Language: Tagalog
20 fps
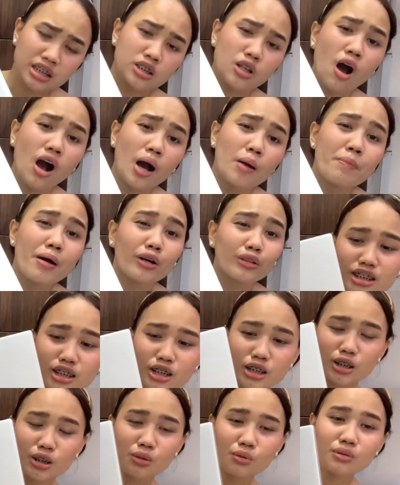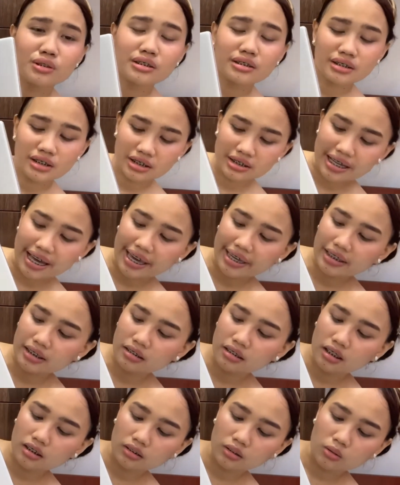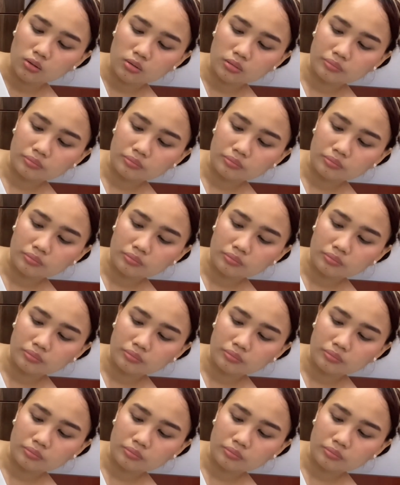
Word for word: talk about yung side nito.